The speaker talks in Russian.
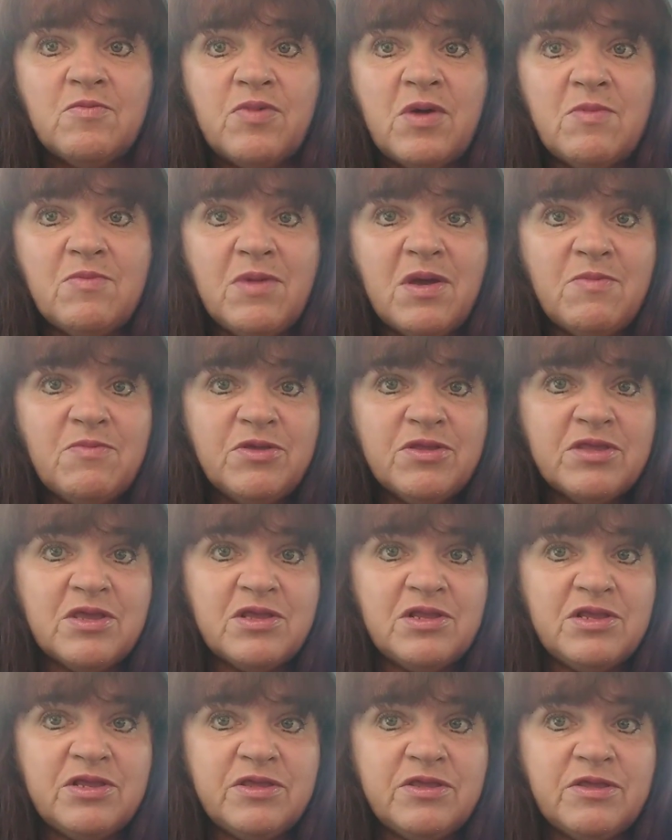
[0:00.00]
По
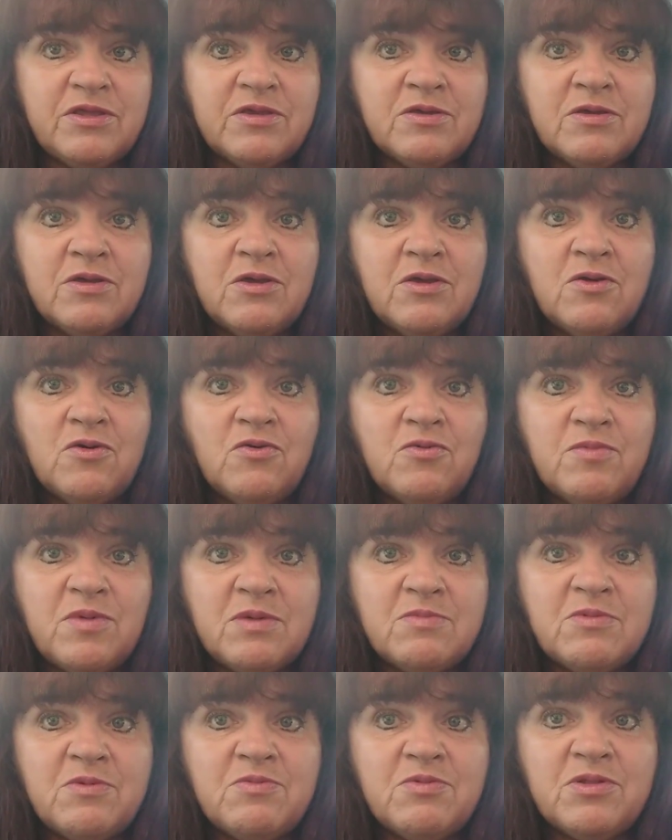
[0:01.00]
маминой линии у
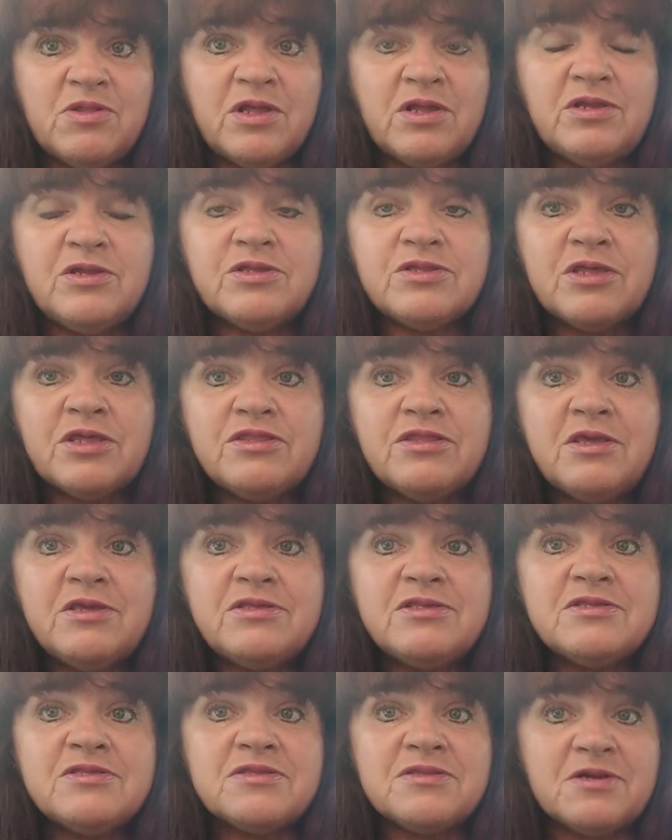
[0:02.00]
мамы была лишь
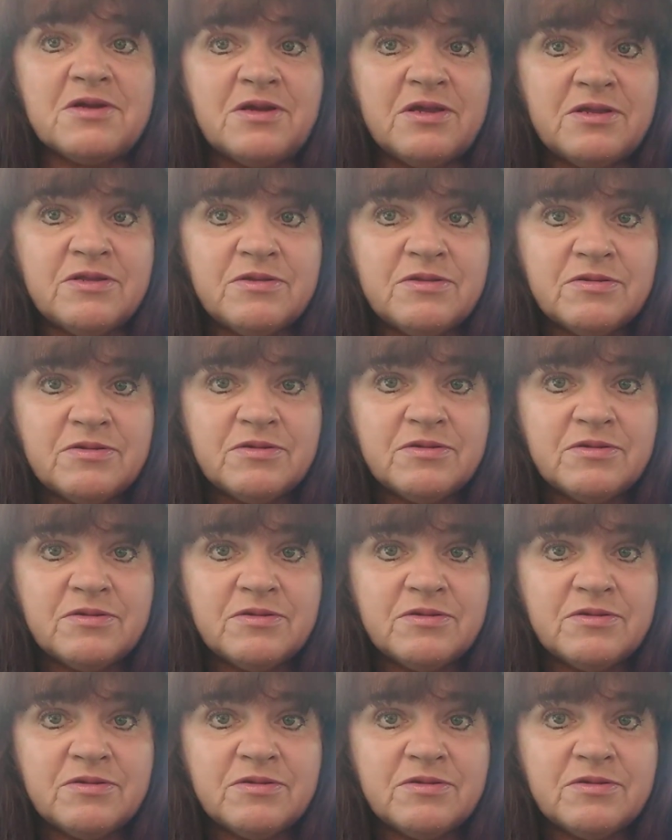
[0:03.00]
одна сестра.